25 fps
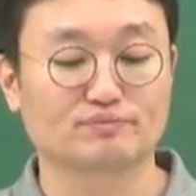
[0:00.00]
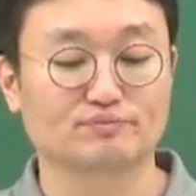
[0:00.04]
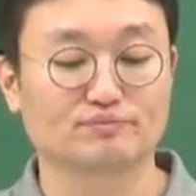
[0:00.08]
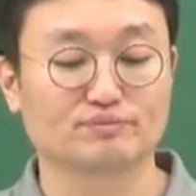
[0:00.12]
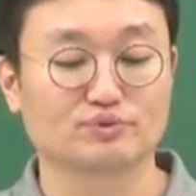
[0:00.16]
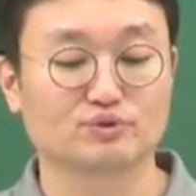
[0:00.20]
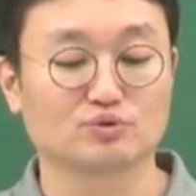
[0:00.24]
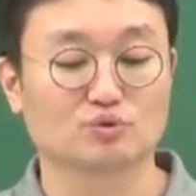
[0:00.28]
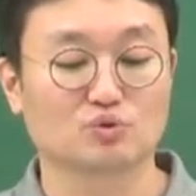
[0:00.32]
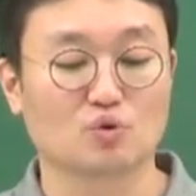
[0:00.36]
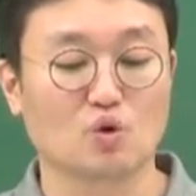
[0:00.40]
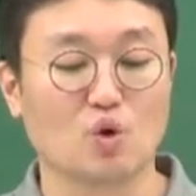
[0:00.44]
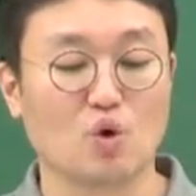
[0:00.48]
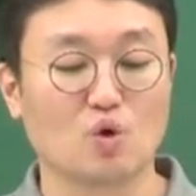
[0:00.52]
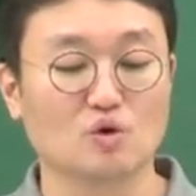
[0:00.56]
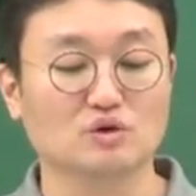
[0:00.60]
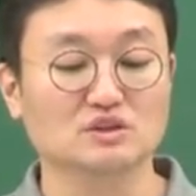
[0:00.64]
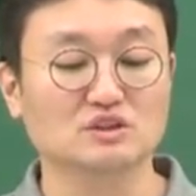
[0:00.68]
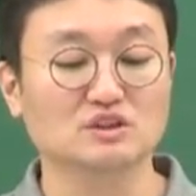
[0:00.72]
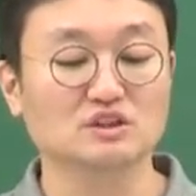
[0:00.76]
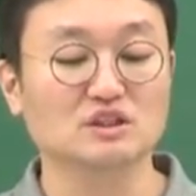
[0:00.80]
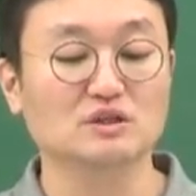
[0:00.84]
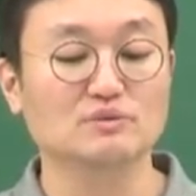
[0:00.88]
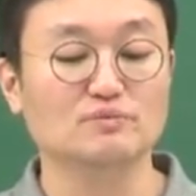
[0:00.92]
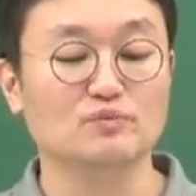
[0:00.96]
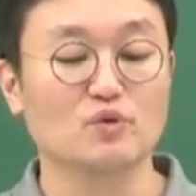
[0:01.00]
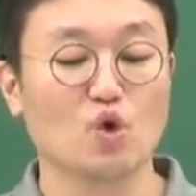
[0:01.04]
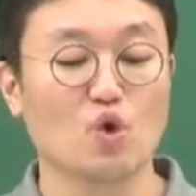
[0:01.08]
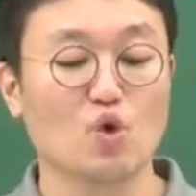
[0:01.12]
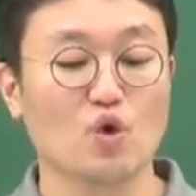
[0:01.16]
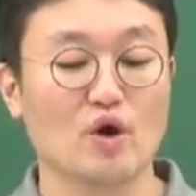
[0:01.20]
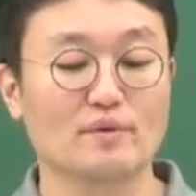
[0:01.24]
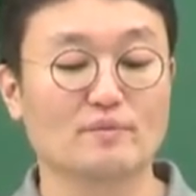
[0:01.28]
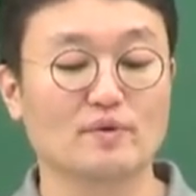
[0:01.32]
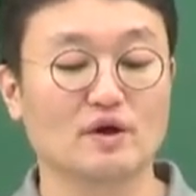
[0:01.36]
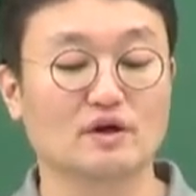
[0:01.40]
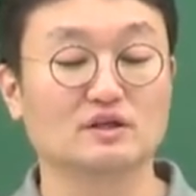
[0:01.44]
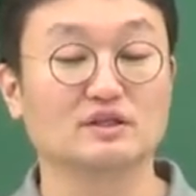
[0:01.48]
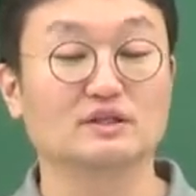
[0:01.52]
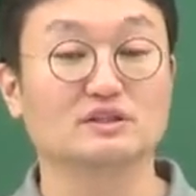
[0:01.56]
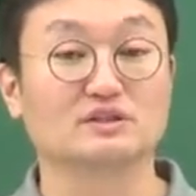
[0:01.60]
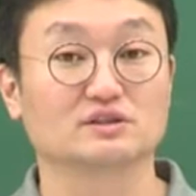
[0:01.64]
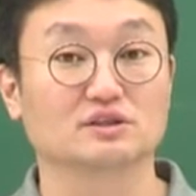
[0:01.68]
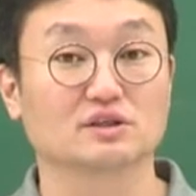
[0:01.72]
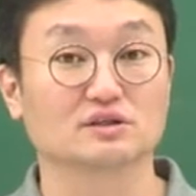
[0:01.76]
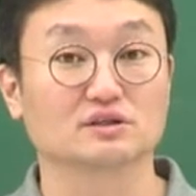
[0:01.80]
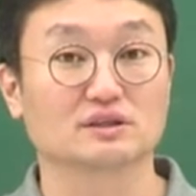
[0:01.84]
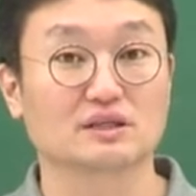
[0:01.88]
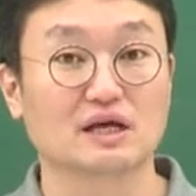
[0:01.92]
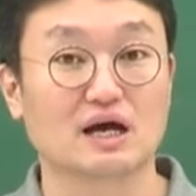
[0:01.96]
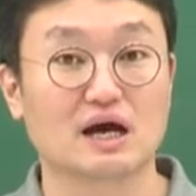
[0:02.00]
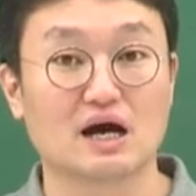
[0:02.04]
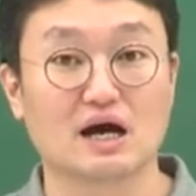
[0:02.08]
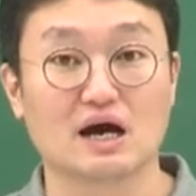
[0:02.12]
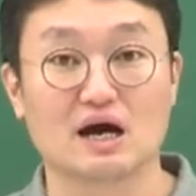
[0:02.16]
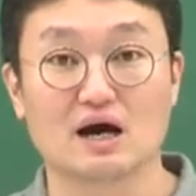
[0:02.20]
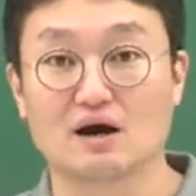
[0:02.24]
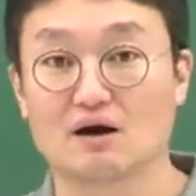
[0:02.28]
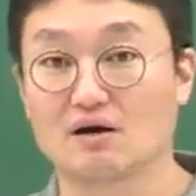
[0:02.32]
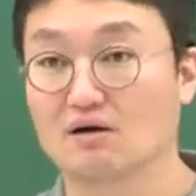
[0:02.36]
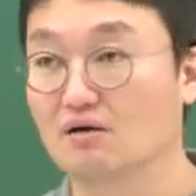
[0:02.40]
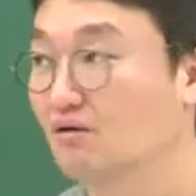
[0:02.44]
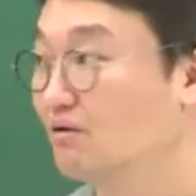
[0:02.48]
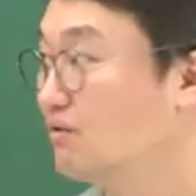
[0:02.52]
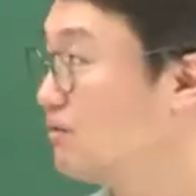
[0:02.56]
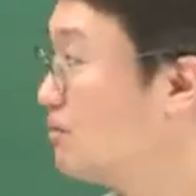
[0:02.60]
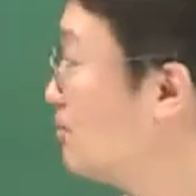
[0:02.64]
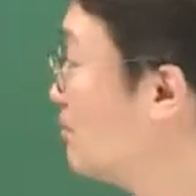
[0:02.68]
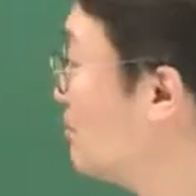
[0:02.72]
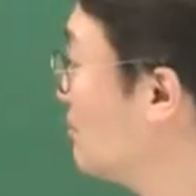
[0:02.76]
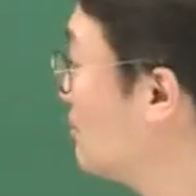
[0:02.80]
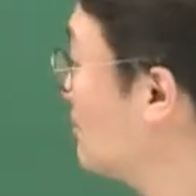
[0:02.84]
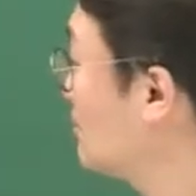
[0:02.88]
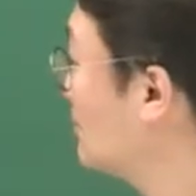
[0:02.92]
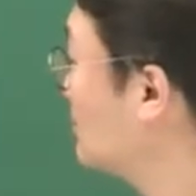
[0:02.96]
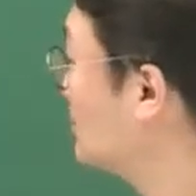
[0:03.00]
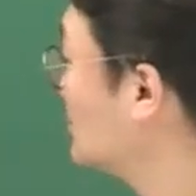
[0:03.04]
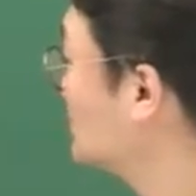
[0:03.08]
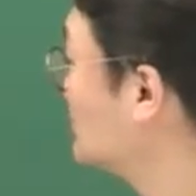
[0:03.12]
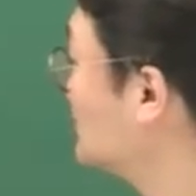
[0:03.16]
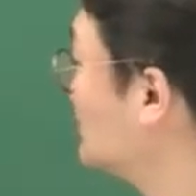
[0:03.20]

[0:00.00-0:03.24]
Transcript: 품고 을묘외변을 일으켰다. 어.